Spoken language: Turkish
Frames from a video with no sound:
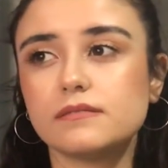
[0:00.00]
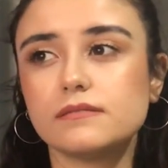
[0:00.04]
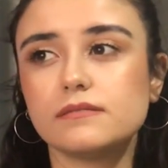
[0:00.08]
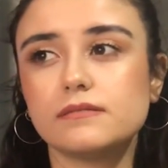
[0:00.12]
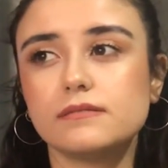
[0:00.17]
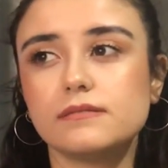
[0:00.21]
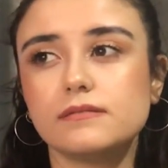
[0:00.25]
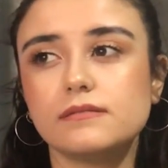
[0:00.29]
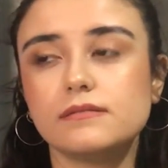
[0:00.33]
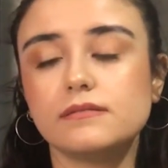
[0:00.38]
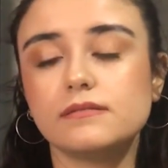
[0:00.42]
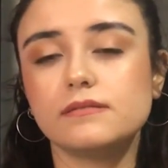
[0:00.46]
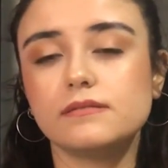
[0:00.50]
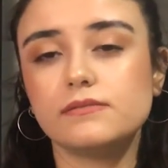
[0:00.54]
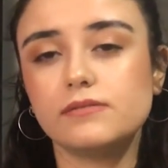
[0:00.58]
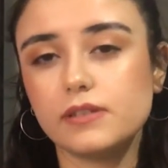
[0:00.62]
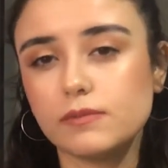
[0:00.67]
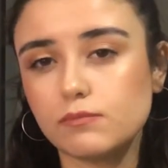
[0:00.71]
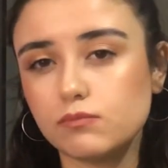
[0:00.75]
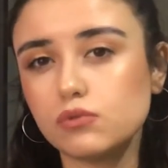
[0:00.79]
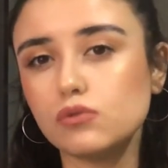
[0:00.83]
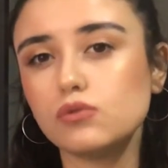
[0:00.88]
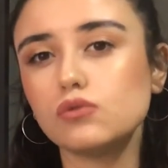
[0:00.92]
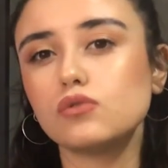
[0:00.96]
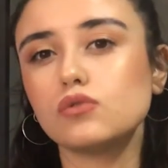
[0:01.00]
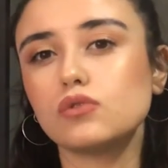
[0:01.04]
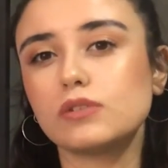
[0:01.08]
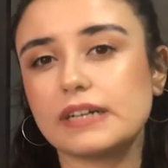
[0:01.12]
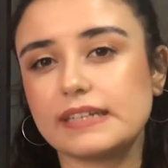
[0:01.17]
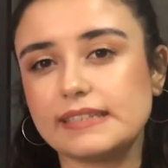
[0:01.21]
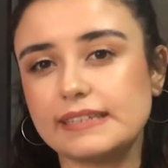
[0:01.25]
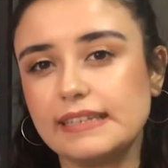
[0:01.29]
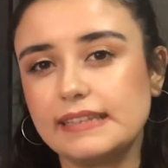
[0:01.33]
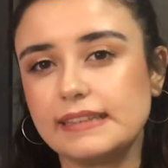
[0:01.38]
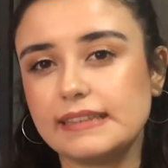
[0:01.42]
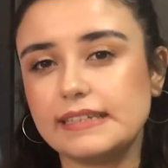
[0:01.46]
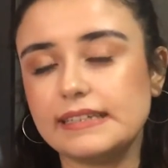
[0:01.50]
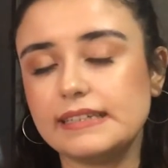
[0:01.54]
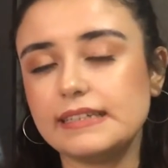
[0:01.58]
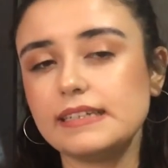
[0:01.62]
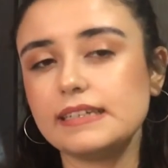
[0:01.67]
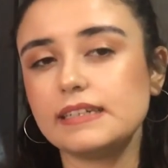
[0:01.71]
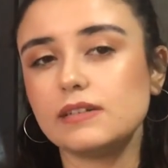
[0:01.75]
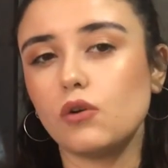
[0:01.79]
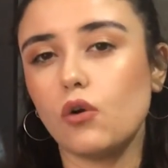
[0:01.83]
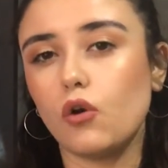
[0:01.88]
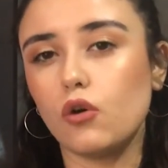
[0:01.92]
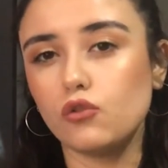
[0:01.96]
e, ve bu
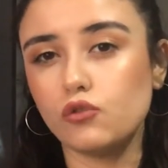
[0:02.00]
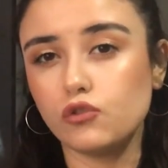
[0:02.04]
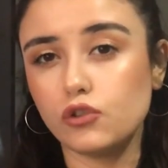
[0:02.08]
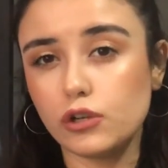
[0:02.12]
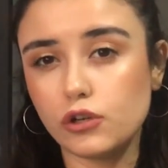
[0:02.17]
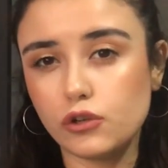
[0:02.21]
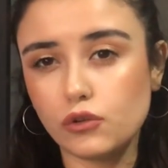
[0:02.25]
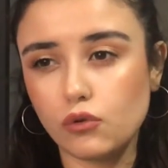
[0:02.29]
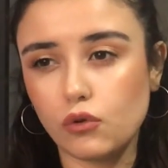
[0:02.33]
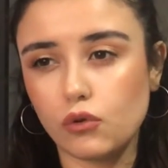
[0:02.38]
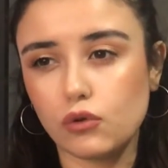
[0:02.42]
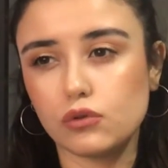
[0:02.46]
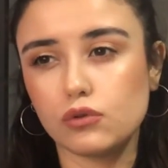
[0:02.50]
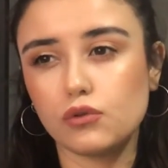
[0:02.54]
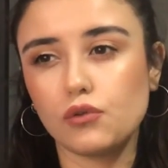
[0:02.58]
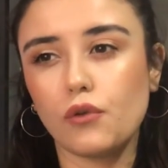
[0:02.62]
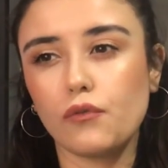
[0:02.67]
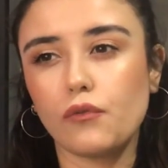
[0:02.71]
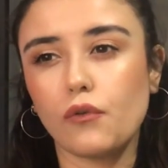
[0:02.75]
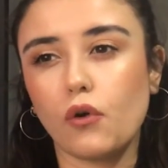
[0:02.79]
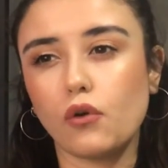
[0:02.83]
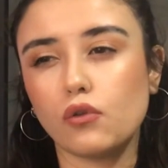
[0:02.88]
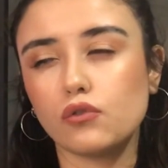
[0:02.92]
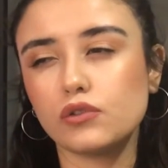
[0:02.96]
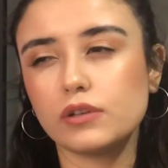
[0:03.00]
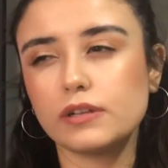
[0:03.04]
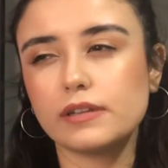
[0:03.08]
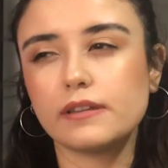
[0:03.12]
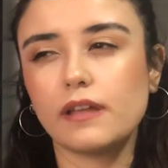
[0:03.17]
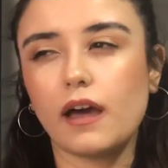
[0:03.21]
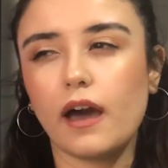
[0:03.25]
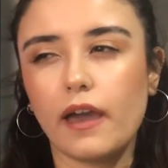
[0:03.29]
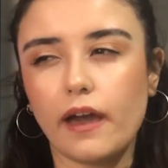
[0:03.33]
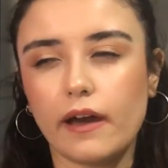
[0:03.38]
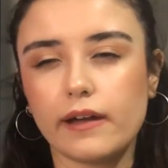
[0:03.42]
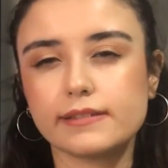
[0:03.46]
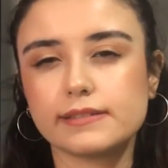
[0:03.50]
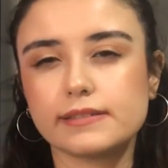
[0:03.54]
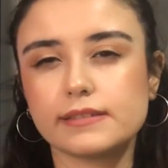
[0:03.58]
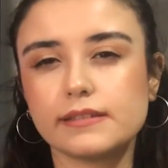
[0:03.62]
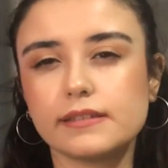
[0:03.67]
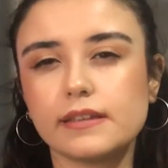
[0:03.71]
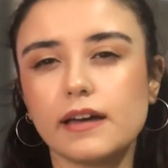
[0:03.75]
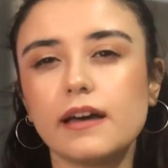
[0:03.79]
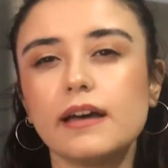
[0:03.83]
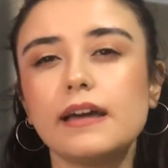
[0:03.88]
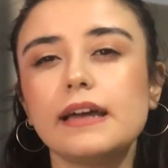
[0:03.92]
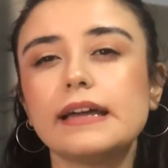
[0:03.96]
kasetleri onlara yolluyor ve onların
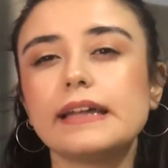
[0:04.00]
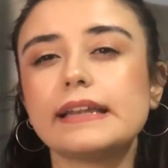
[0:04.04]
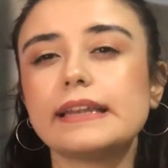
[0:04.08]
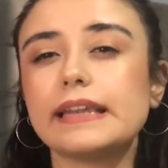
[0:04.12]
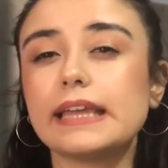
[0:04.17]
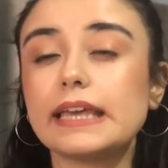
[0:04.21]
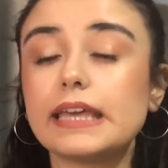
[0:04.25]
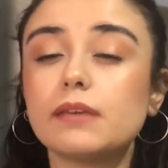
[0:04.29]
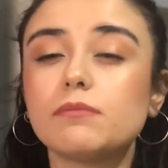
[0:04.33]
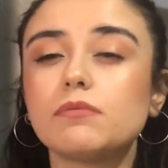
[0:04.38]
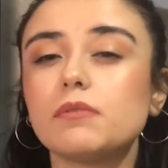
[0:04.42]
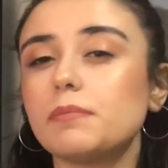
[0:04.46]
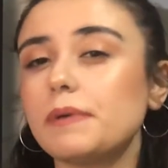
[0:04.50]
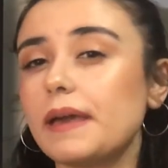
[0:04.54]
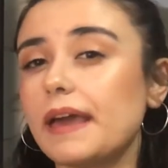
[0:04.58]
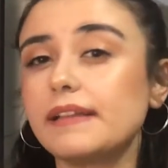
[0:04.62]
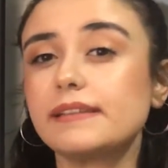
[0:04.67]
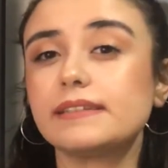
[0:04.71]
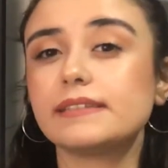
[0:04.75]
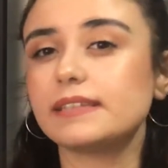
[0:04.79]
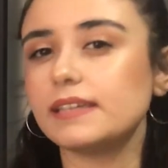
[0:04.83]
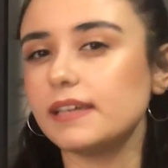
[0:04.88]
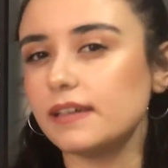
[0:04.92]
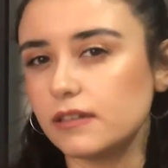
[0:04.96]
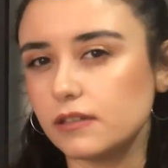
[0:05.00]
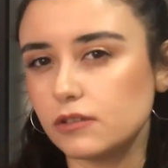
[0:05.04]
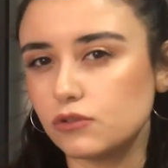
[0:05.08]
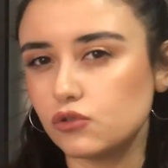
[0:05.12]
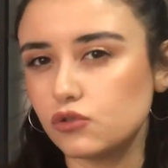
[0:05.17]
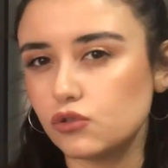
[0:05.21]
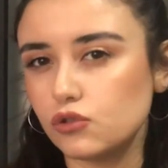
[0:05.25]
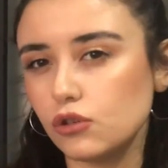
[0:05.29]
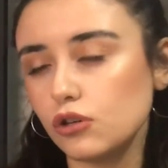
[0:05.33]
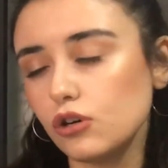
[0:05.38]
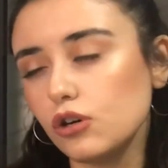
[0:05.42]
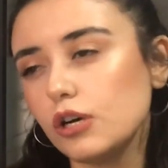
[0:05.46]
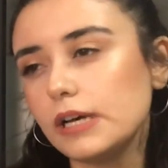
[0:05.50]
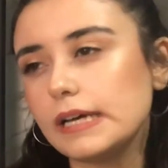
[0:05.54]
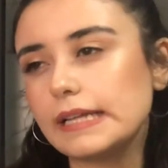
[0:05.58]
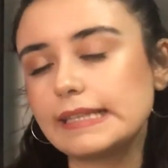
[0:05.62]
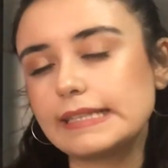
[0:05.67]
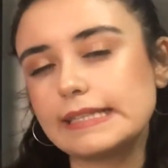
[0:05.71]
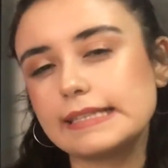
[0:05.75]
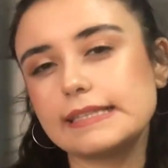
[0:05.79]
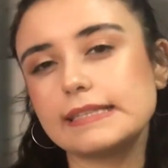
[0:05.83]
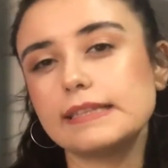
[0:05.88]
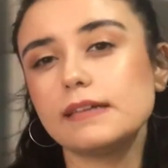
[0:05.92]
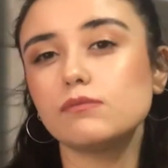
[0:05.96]
hayatında ne gibi bir etki yaratıyor
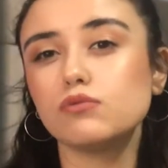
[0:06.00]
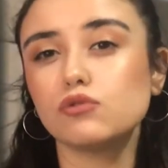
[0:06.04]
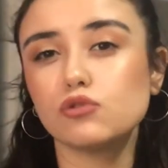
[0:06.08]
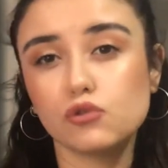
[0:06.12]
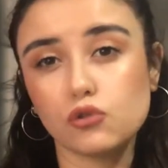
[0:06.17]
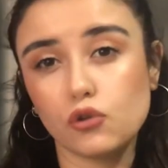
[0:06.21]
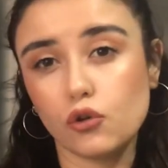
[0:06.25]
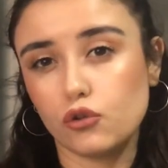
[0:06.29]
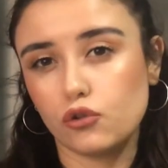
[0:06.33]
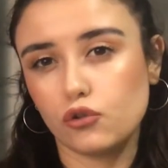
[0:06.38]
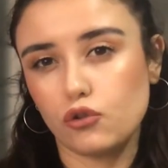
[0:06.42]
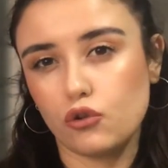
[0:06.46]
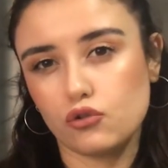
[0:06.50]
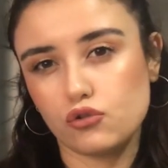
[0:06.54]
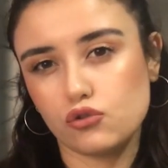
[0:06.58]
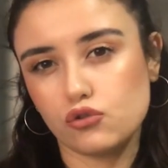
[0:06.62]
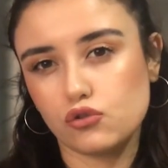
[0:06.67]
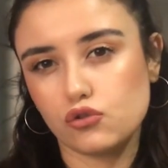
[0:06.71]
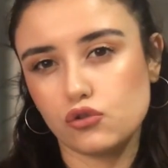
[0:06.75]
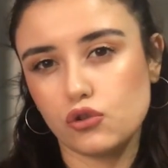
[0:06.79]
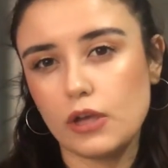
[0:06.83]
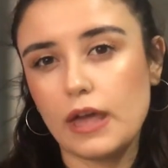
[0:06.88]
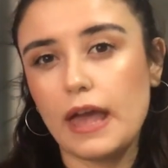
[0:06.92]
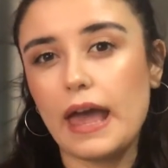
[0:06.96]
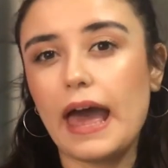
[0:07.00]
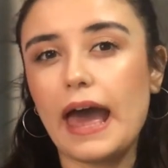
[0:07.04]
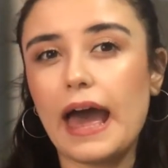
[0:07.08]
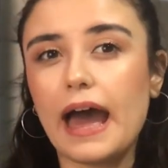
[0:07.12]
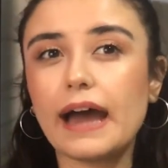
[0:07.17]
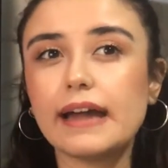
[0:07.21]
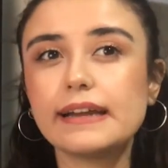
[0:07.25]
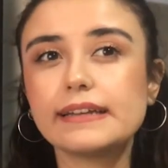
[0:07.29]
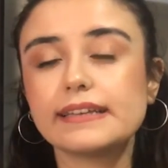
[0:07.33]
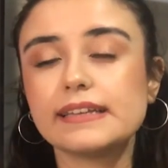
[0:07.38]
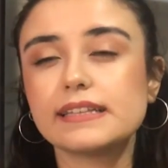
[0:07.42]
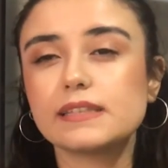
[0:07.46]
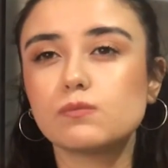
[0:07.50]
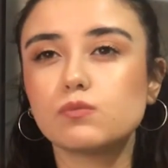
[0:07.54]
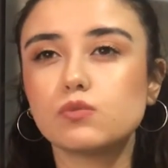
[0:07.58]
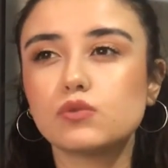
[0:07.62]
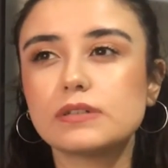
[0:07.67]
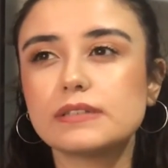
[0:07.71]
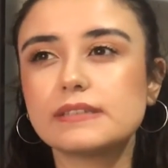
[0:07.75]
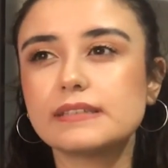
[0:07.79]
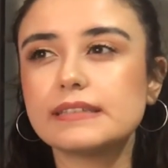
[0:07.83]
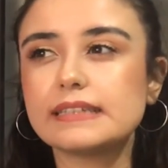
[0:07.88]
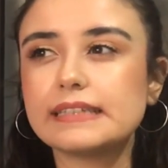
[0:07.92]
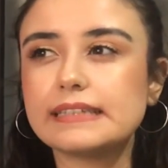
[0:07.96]
dizide bunu görüyoruz herkes bu
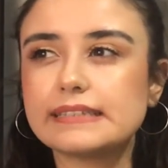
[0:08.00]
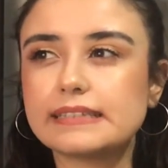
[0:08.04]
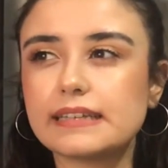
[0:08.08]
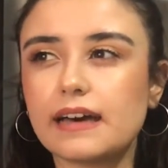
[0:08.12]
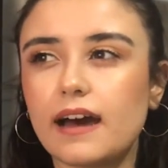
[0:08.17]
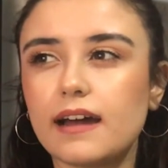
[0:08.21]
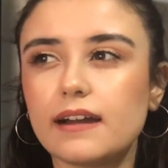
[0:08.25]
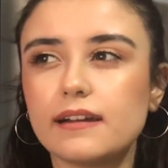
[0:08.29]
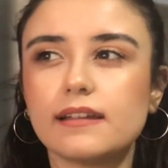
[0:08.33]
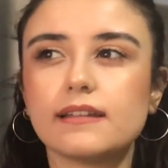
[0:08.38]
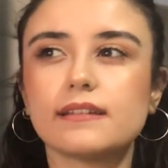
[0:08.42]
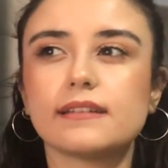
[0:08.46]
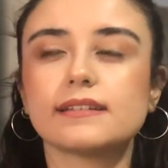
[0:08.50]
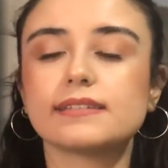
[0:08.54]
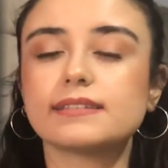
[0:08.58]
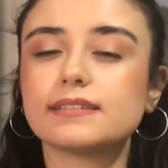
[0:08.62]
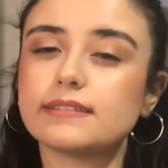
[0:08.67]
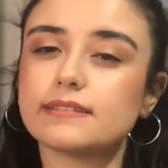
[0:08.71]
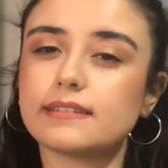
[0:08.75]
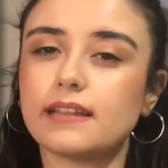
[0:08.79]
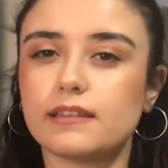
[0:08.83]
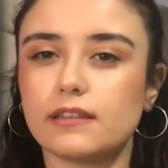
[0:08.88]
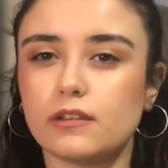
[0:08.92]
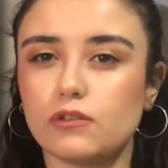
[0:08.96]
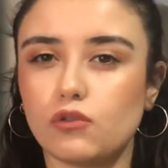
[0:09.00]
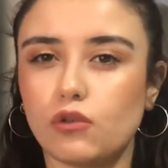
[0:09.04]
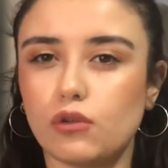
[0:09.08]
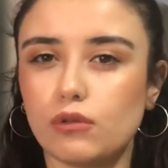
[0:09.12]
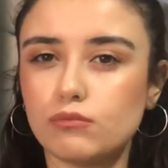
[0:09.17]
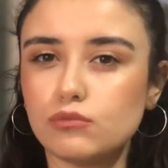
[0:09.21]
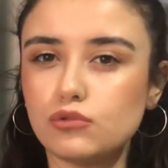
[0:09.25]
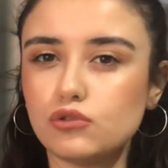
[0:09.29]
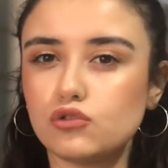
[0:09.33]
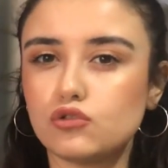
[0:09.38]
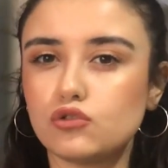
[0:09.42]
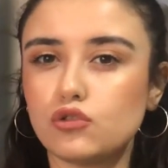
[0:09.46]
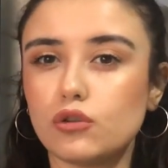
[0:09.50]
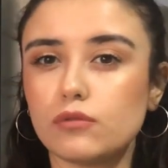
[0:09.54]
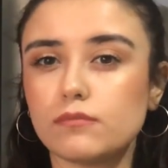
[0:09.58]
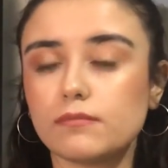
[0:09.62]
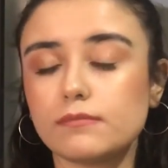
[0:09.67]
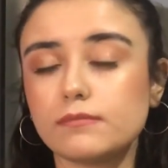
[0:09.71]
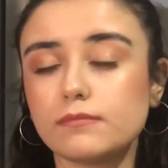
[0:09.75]
kızın intiharına nasıl neden olmuş